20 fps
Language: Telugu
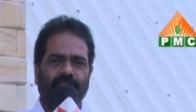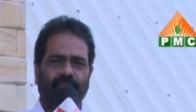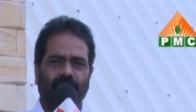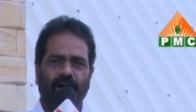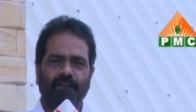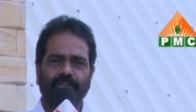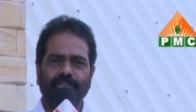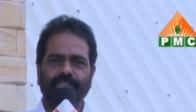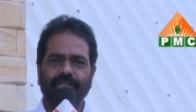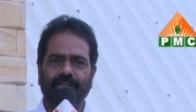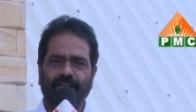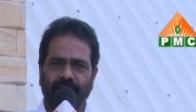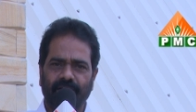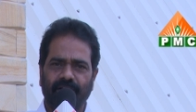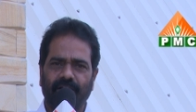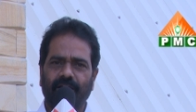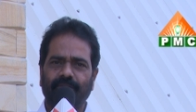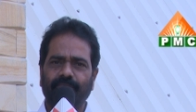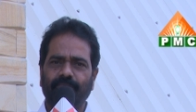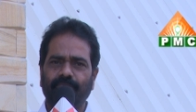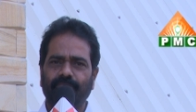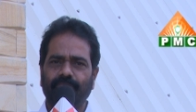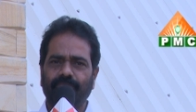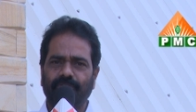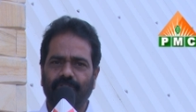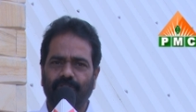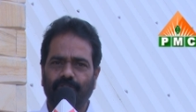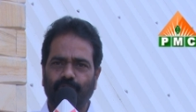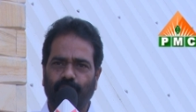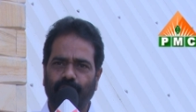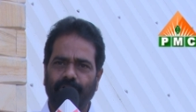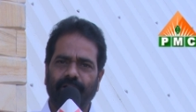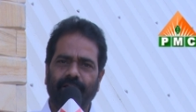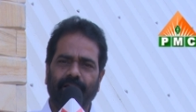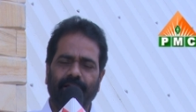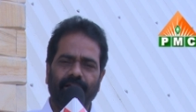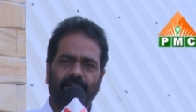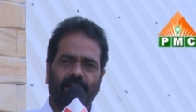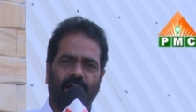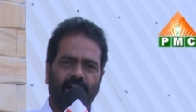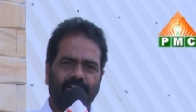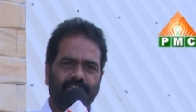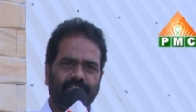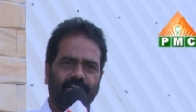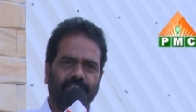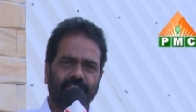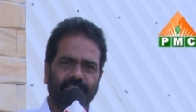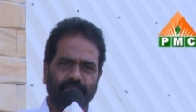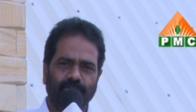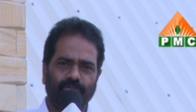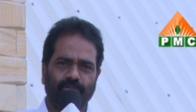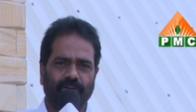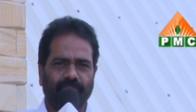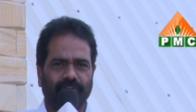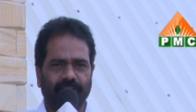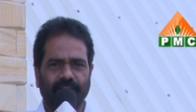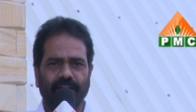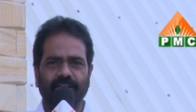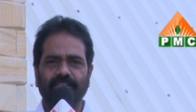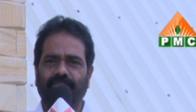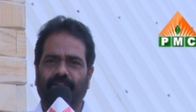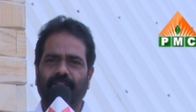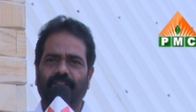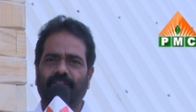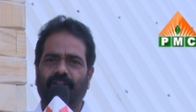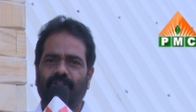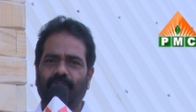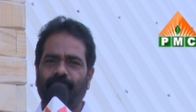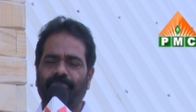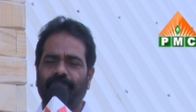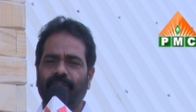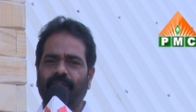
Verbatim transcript: వారి శరీరంతోటి ఆ శక్తిని కూడా వదిలేసి వెళ్తారు